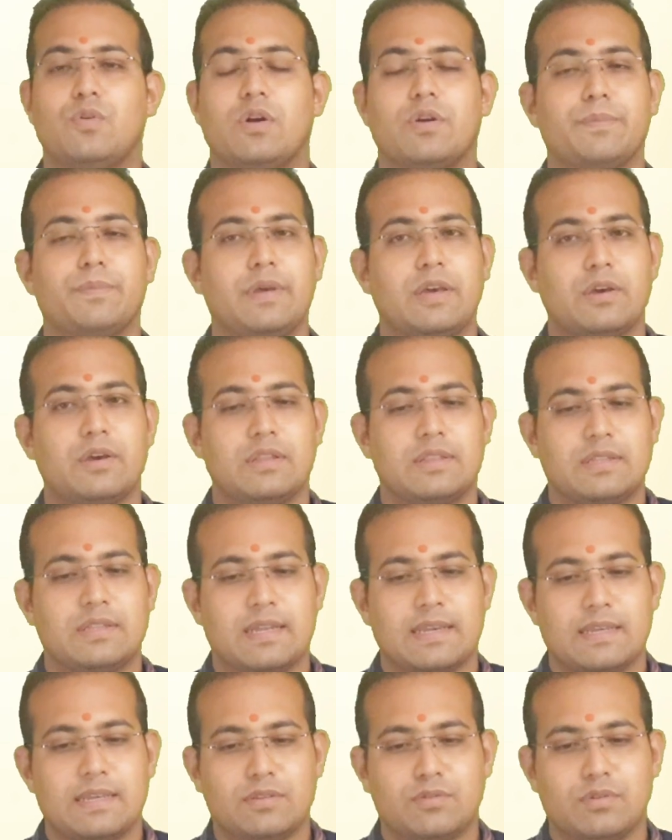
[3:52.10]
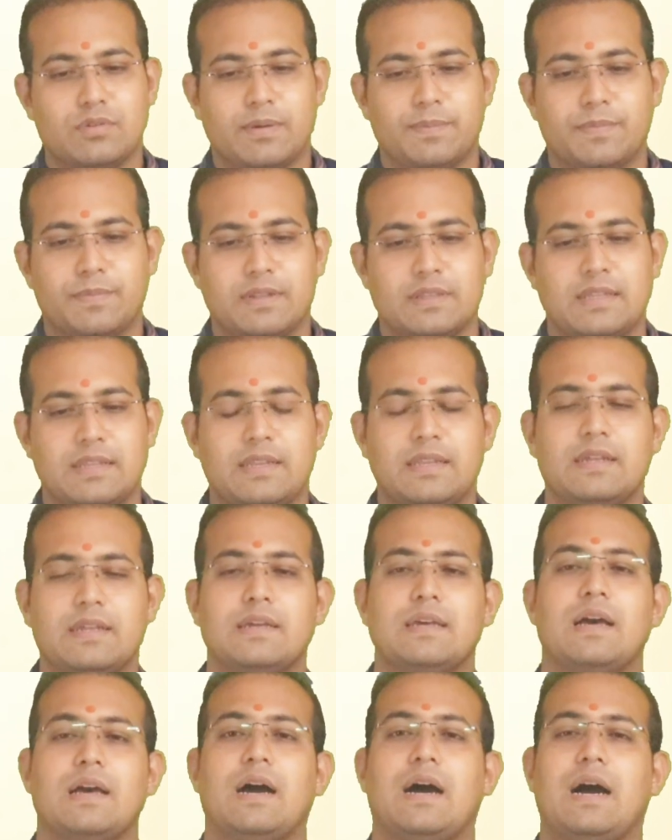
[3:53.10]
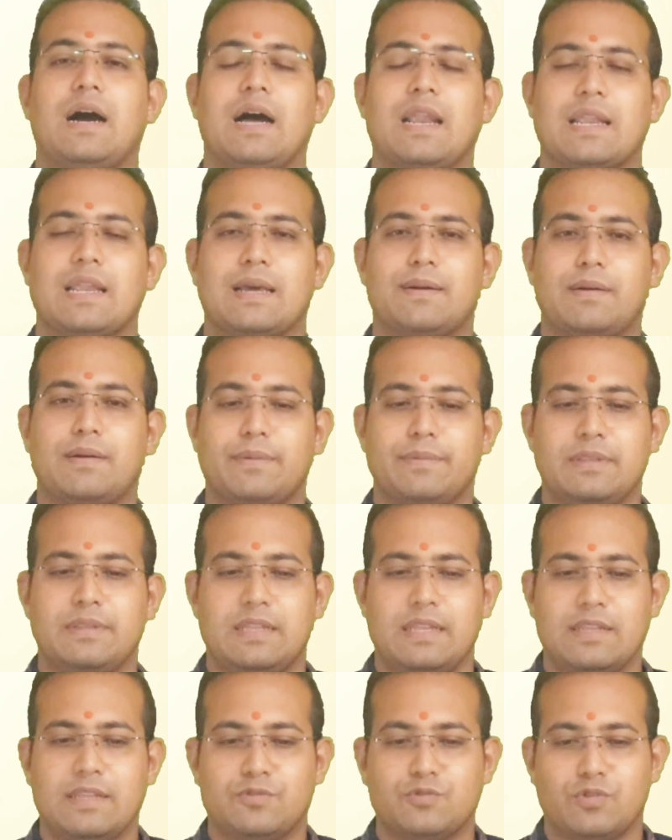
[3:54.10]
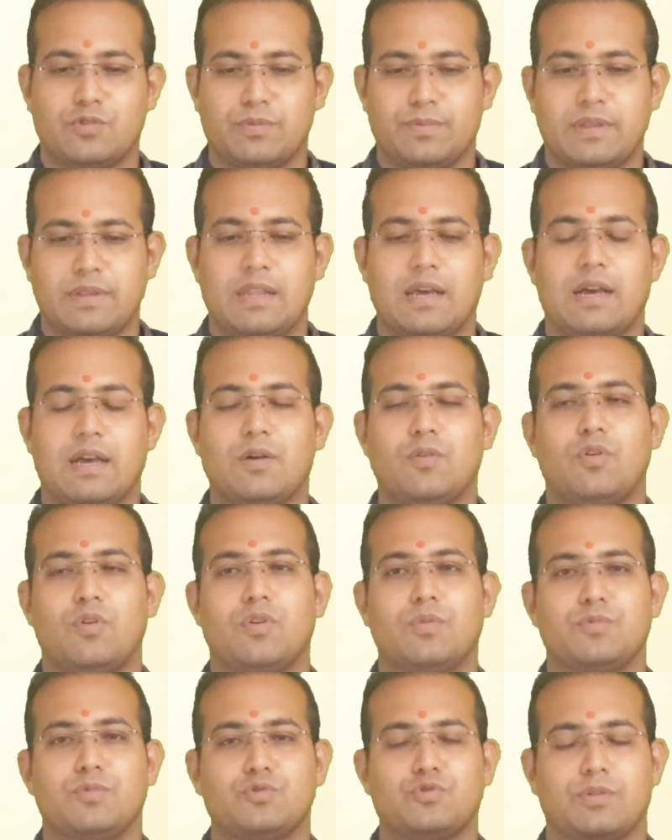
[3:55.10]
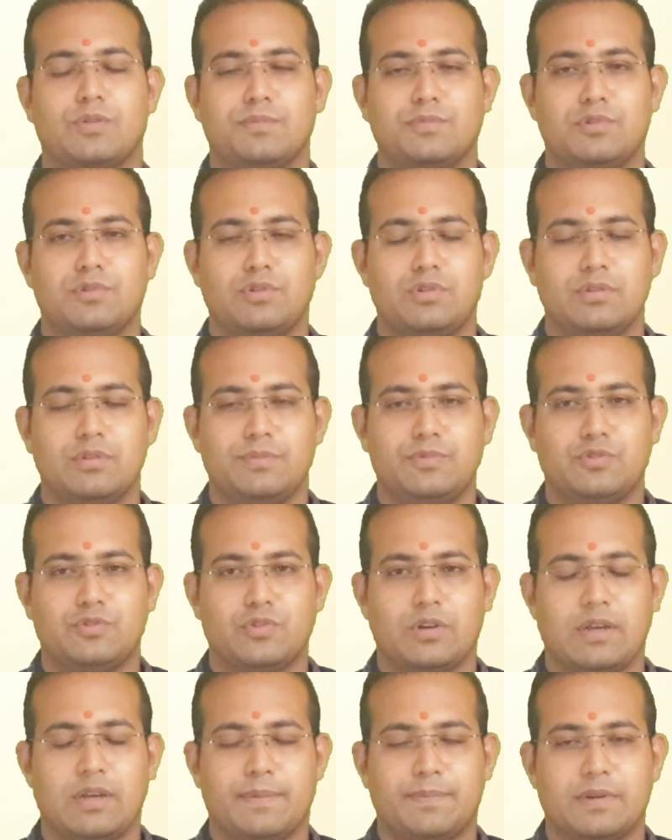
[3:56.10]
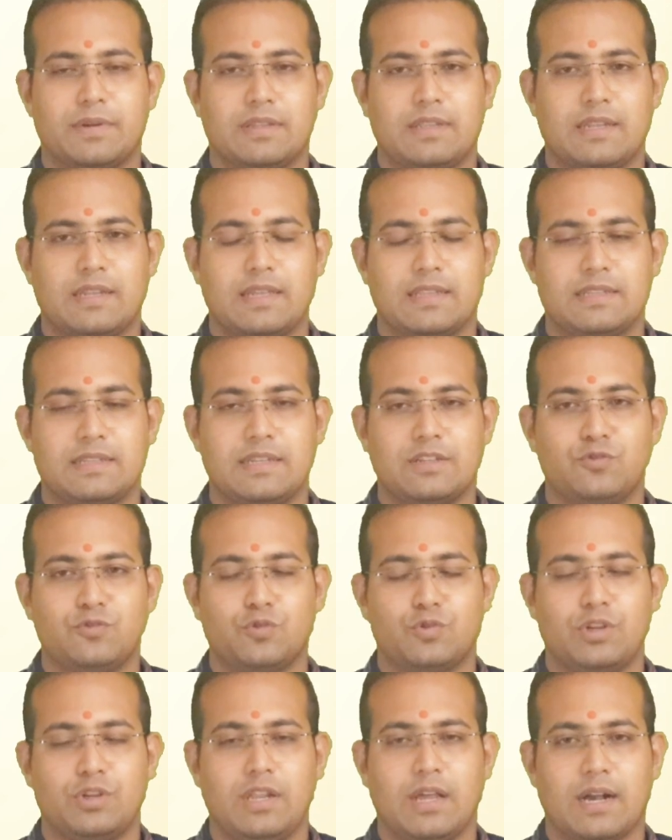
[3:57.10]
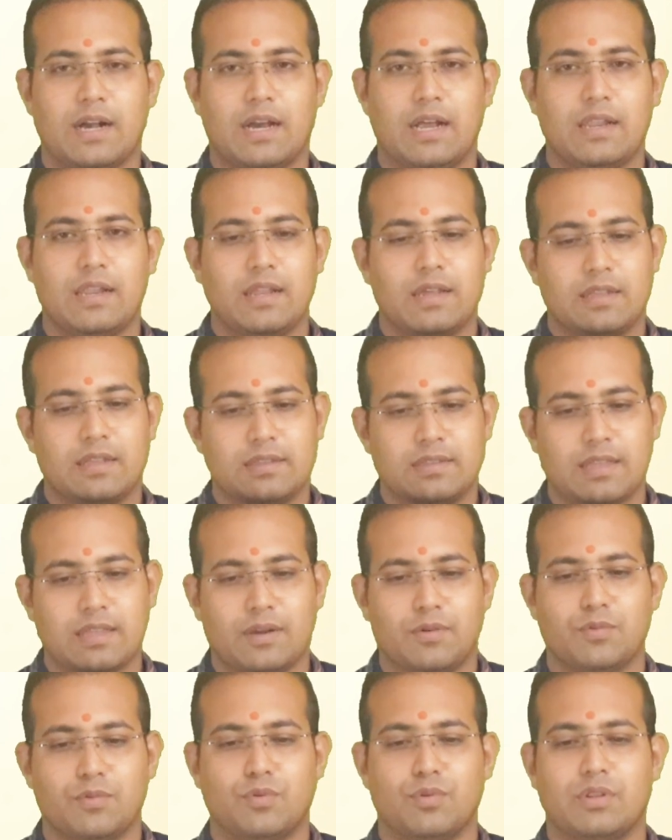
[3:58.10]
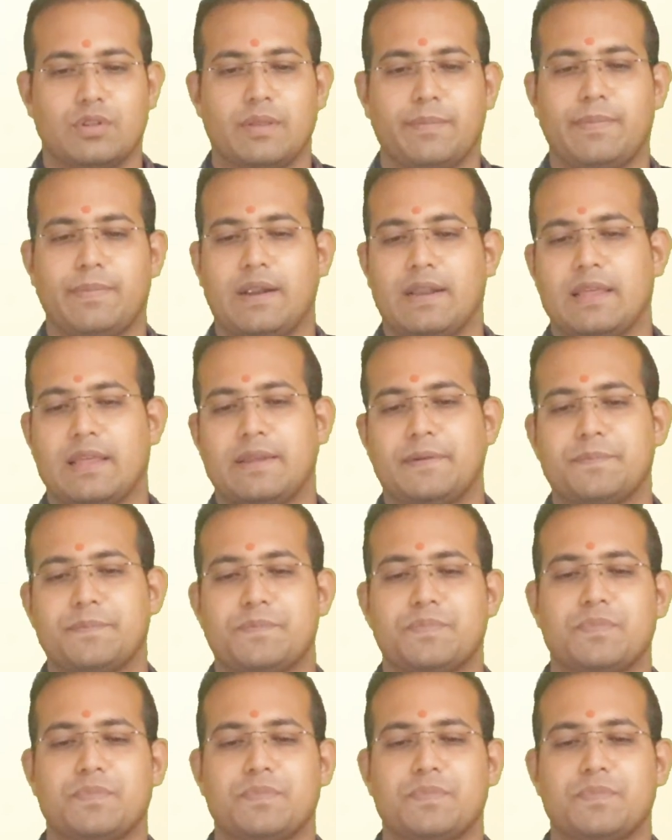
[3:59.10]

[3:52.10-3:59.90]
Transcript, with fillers: কর্মক্ষেত্রে কিন্তু আপনাদের হালকাভাবে নিলে চলবে না কর্ম সম্বন্ধীয় বিষয় আপনাদের ক্ষেত্রে জটিল আকার ধারণ করতে পারে